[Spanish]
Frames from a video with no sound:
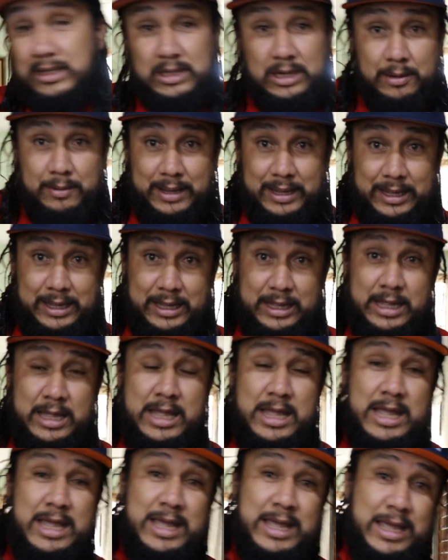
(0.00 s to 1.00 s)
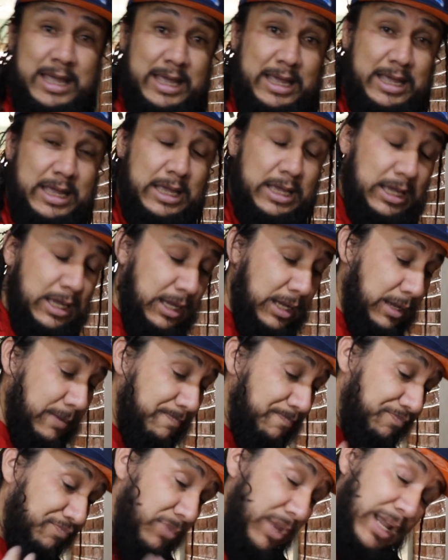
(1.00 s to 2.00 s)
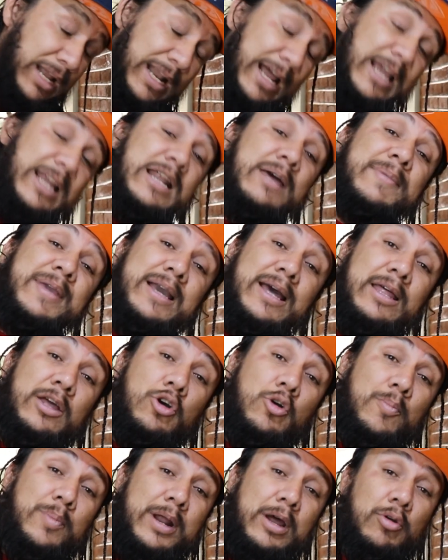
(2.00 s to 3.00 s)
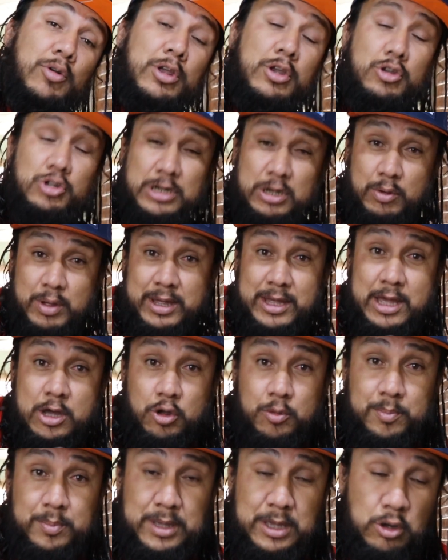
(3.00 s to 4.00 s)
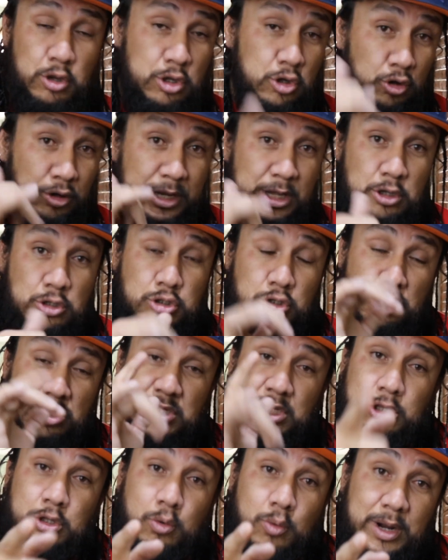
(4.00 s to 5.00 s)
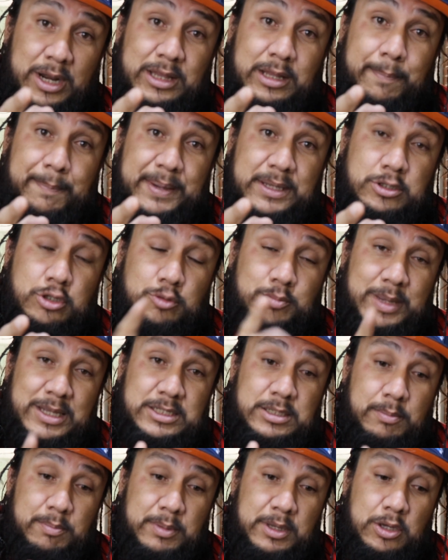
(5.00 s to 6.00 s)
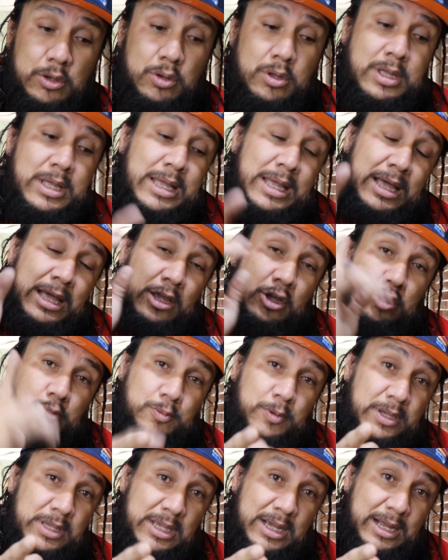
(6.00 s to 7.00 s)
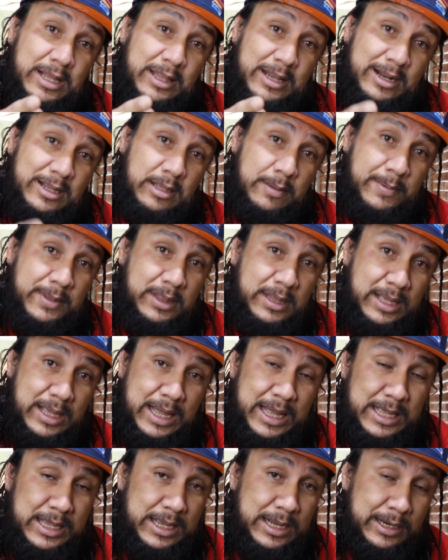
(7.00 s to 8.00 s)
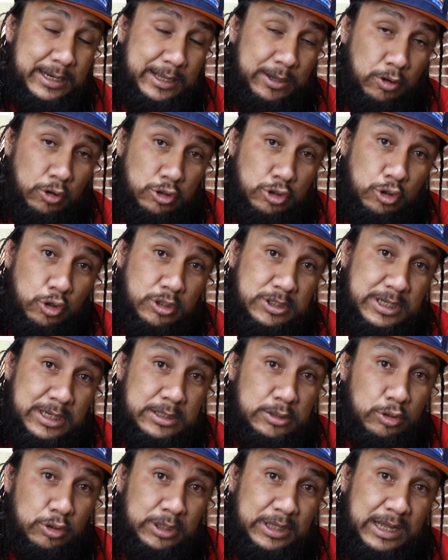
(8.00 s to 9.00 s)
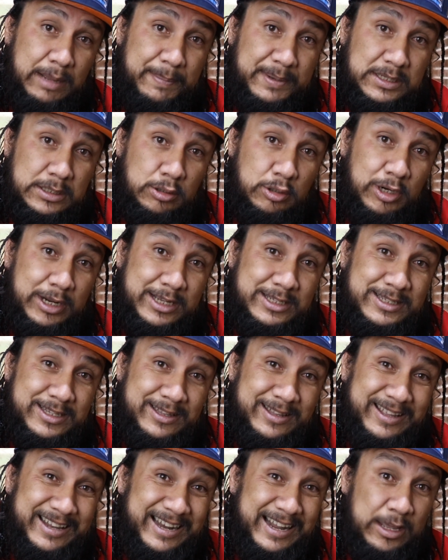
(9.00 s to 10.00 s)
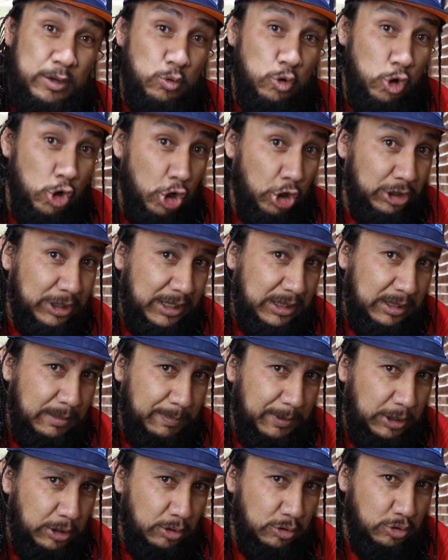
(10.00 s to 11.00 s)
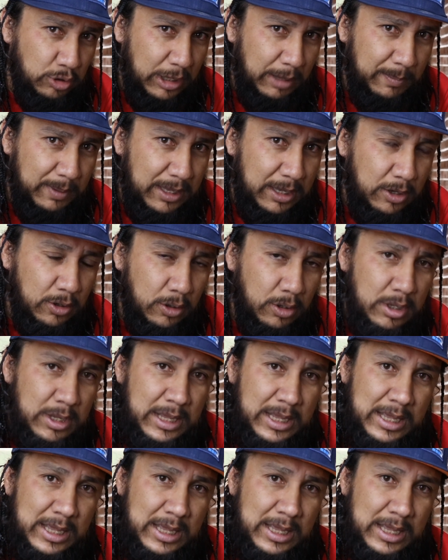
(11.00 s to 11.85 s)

trabaja eh, la dinámica de compra con ellos. Recuerden que conmigo y con ellos son 140 pesos más envío. Ellos pueden llegar directamente ahí al negocio González Ortega pasando el eje, el eje 1 Norte en Tepito, Ciudad de México.